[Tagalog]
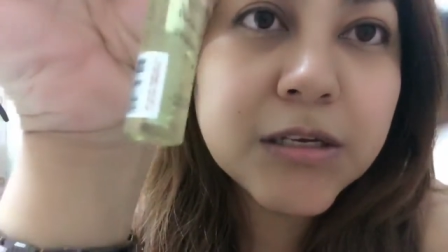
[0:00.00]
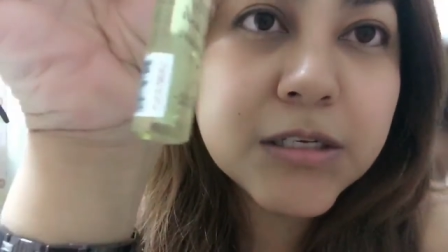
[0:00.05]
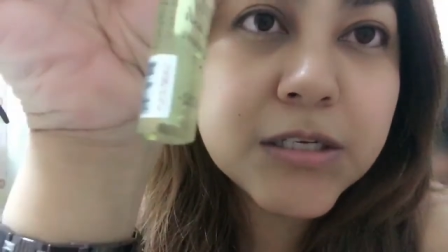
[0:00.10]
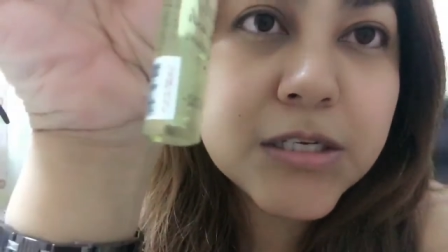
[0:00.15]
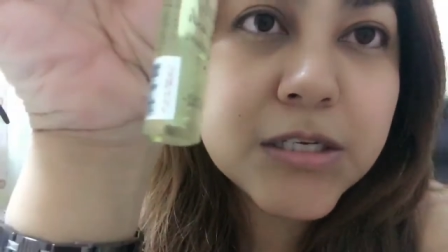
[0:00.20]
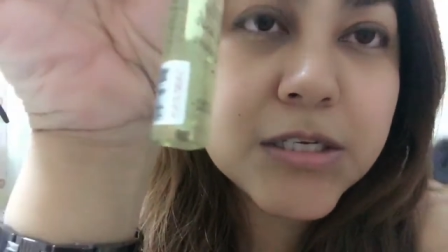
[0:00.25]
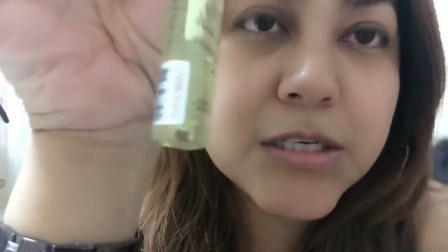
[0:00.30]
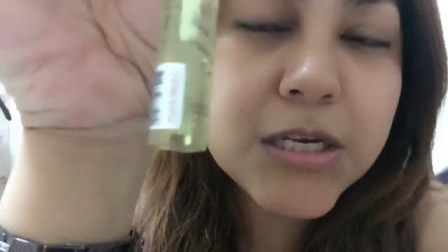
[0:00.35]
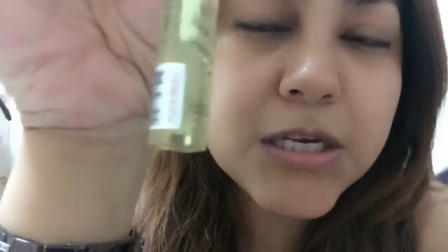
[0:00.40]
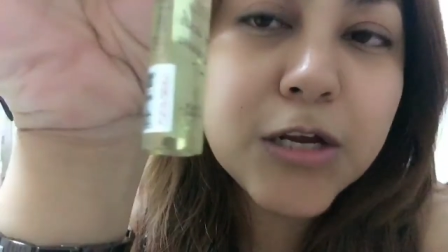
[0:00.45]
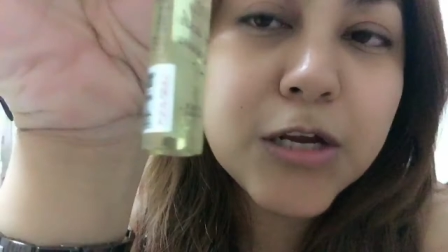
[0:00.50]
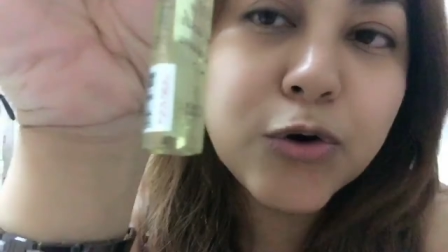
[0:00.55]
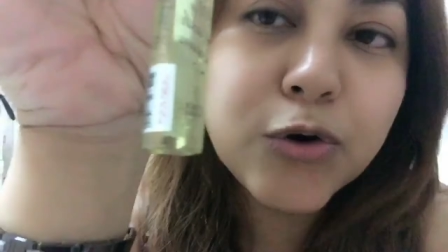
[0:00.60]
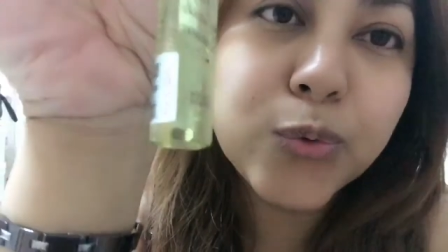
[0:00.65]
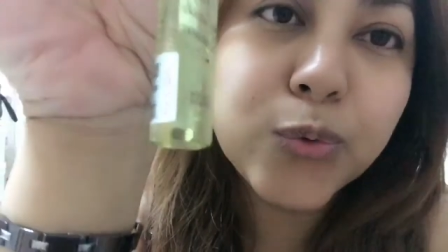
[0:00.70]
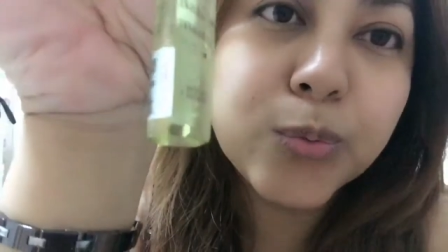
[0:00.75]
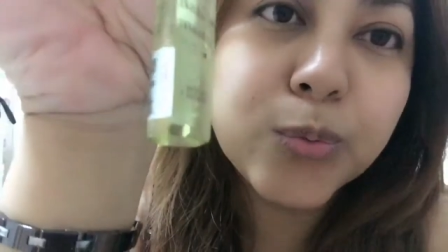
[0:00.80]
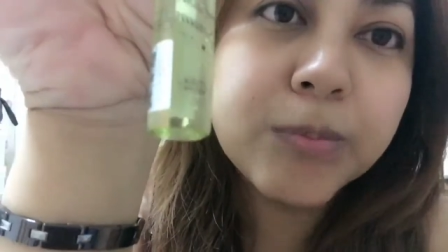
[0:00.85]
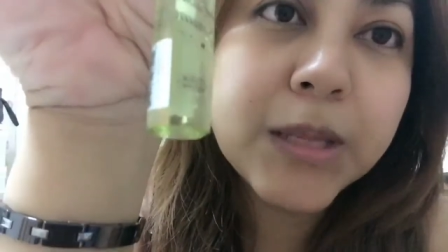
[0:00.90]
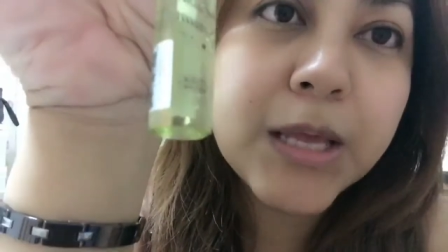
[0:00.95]

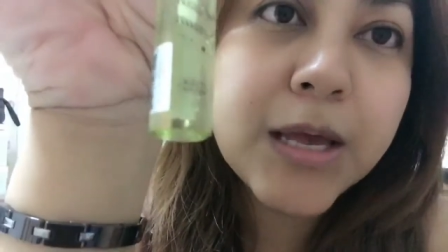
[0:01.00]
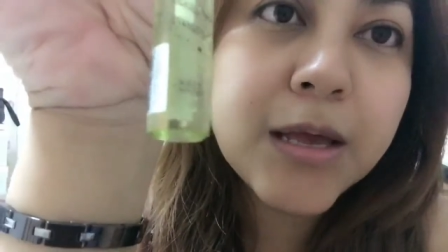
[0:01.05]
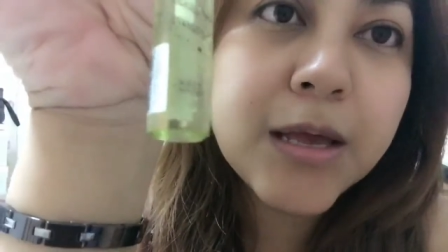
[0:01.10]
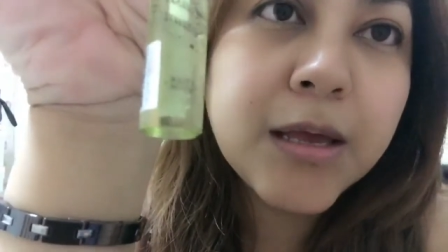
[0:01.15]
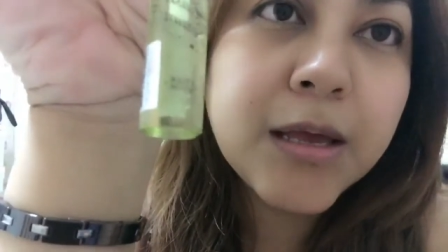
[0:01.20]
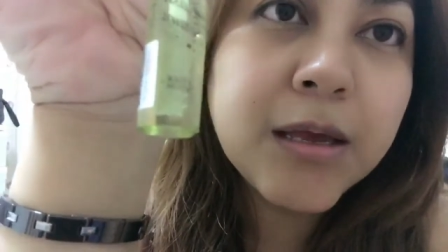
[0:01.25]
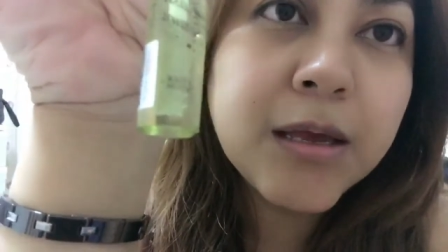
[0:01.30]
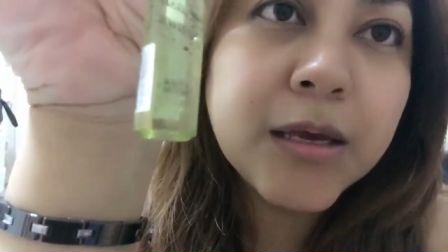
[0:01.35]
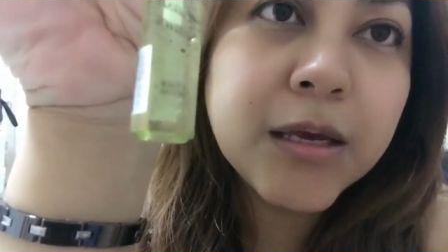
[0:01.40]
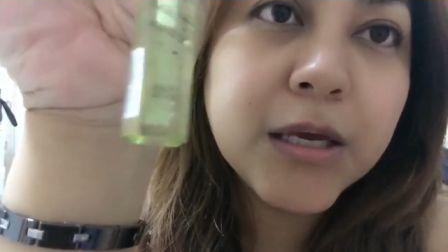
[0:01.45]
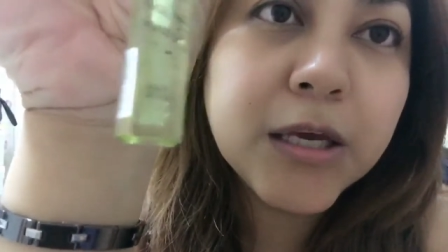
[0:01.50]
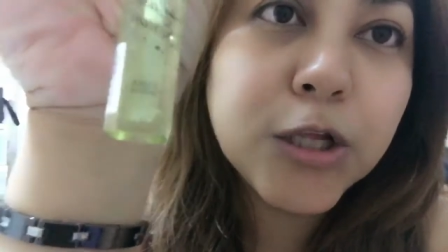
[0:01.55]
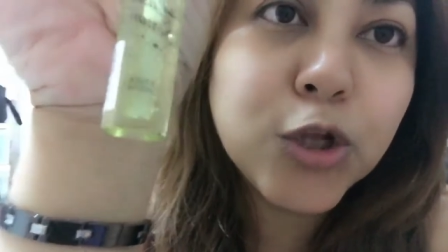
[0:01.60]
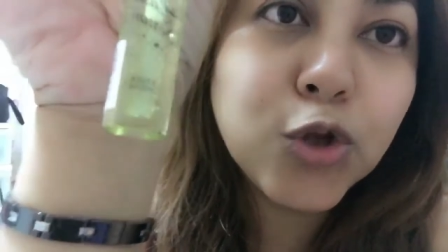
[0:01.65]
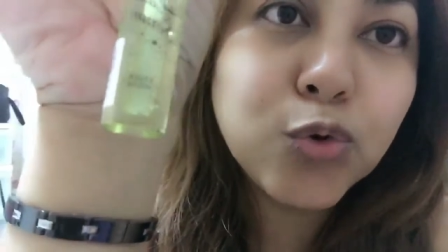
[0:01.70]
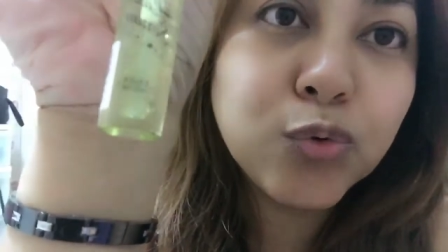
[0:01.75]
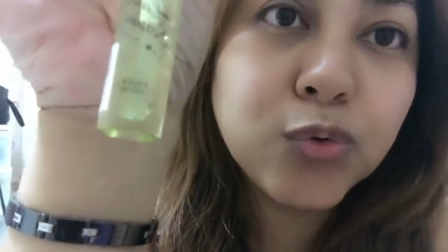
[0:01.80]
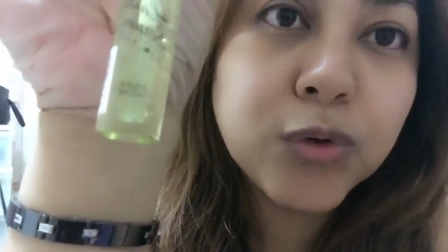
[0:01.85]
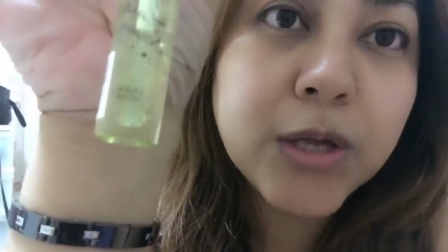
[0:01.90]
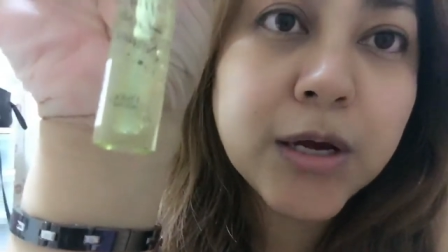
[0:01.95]
serum na
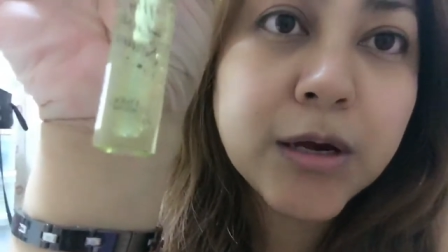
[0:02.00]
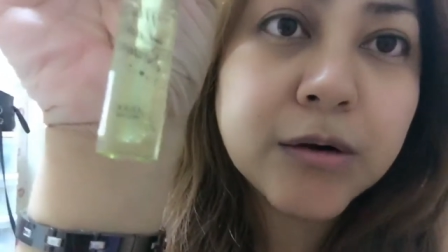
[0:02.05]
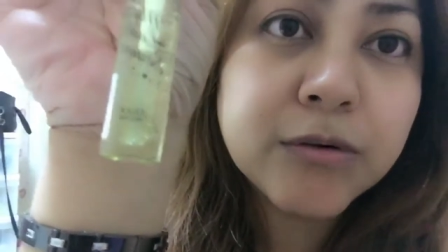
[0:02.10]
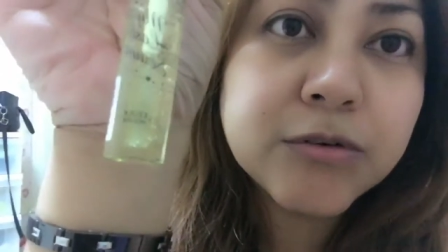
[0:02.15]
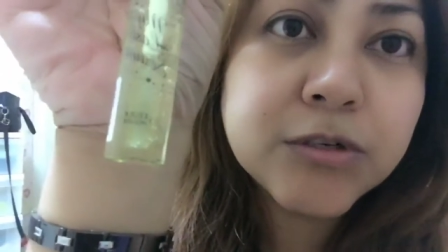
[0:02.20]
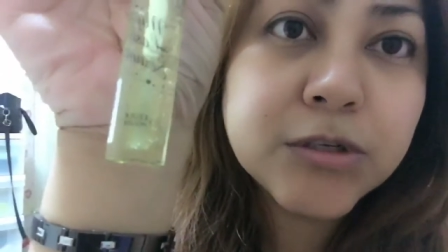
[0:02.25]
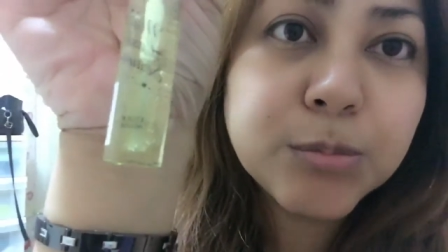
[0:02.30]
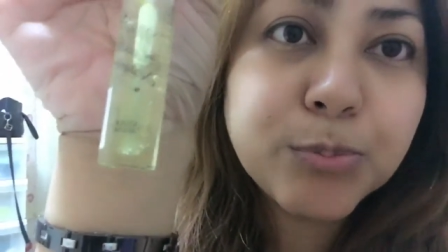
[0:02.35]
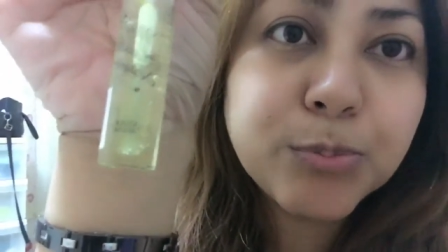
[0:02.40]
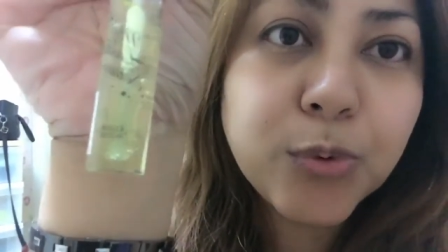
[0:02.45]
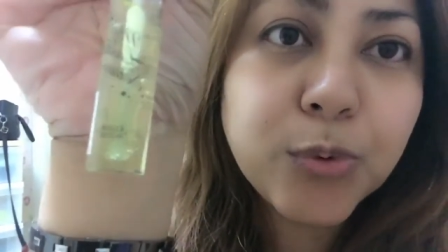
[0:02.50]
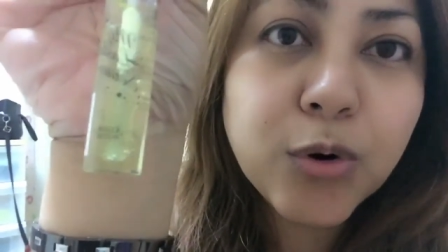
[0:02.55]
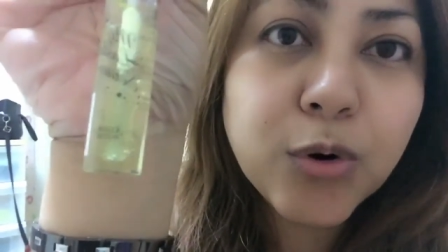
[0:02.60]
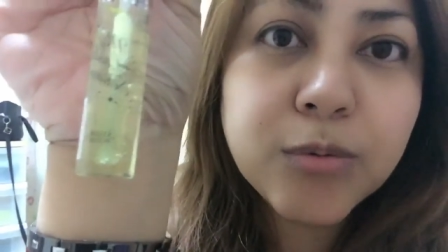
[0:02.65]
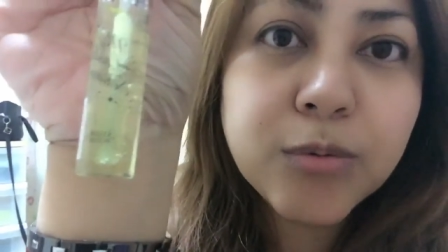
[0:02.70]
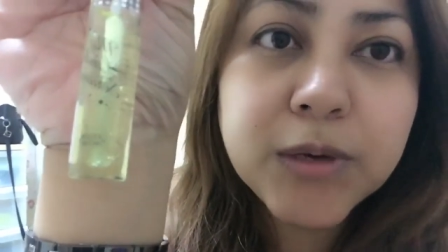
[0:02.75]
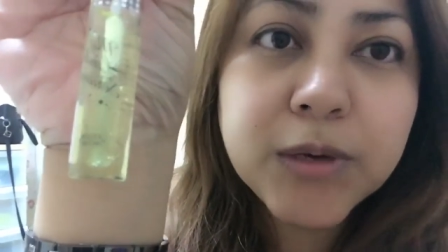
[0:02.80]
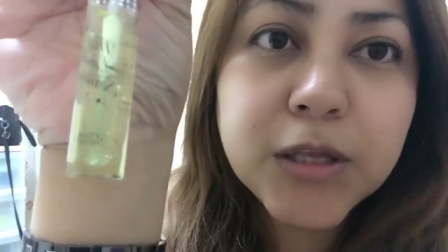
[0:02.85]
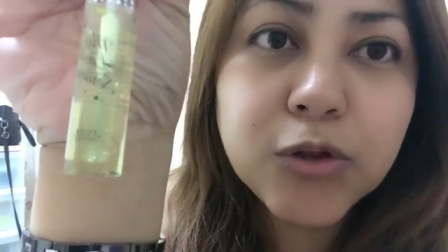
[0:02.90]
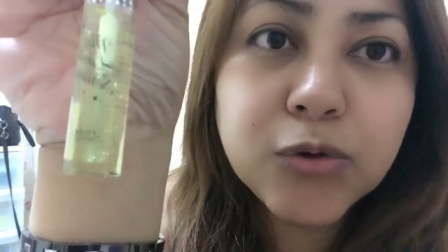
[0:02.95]
Etude House
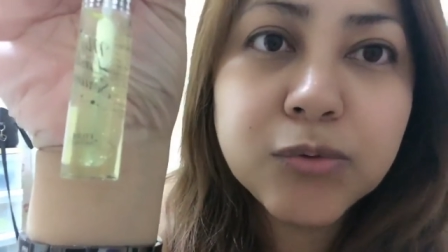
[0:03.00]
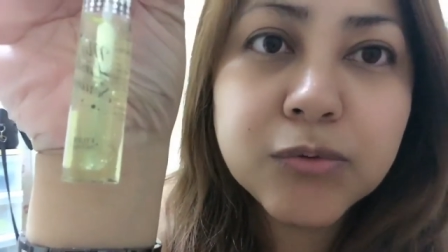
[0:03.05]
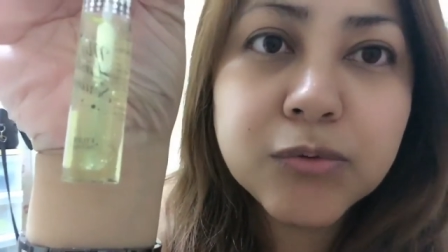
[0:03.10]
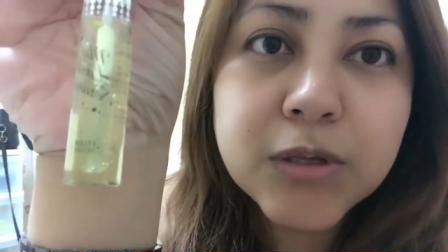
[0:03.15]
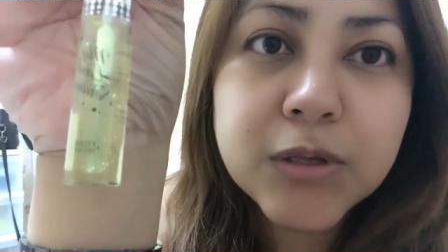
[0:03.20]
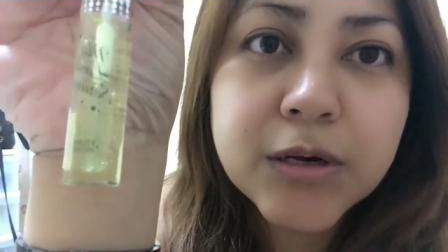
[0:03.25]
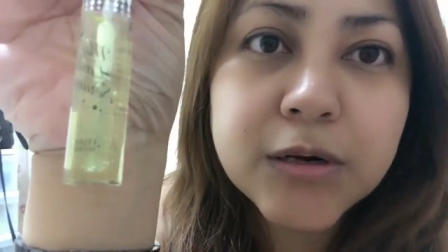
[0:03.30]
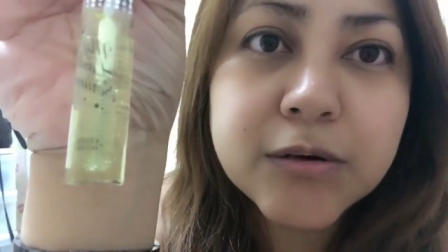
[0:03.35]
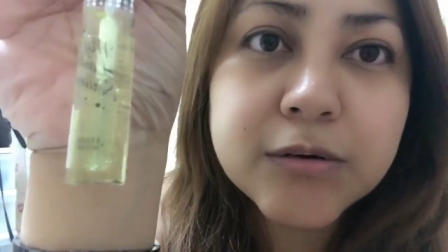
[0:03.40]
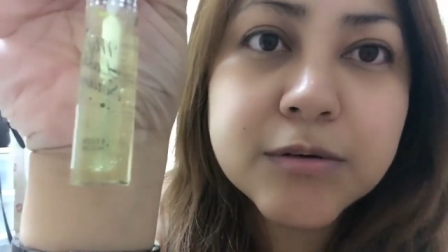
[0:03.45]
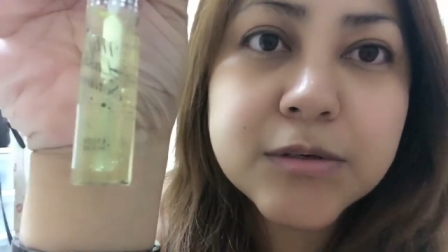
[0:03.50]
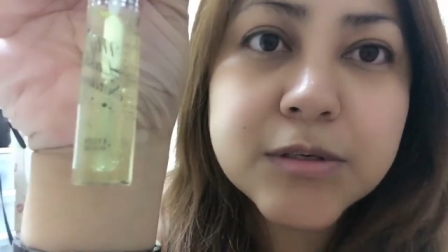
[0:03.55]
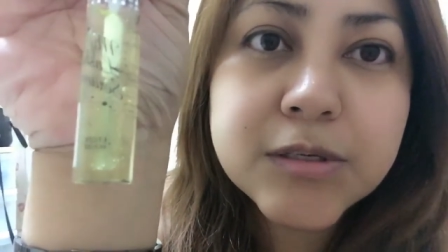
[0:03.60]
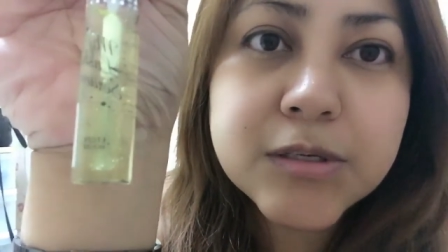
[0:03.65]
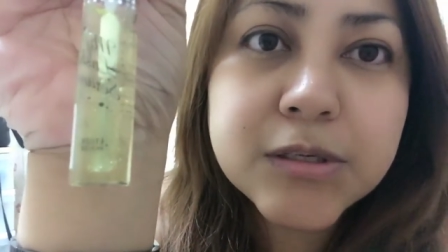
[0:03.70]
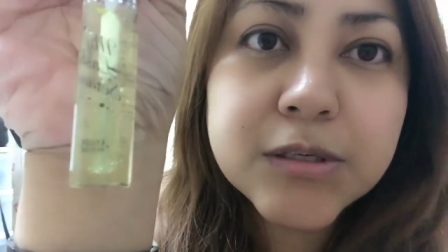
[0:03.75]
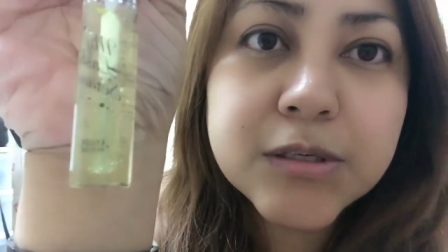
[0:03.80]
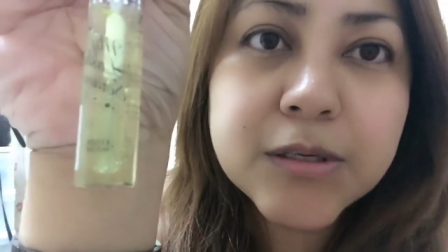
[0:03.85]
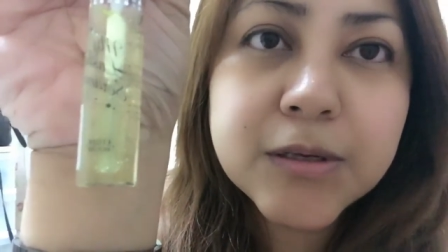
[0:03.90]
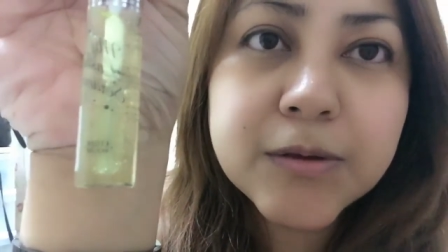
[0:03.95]
from Etude
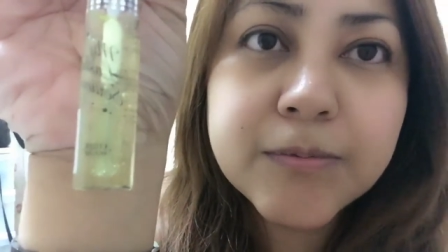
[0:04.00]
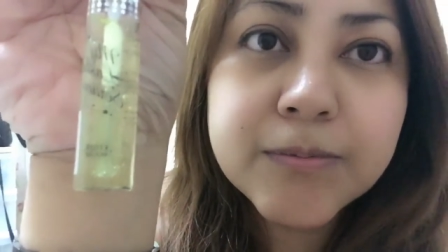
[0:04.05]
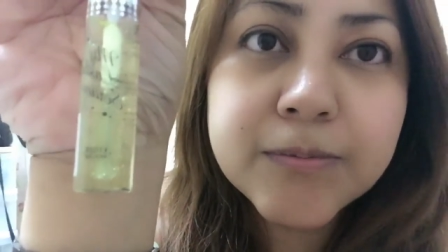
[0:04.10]
House.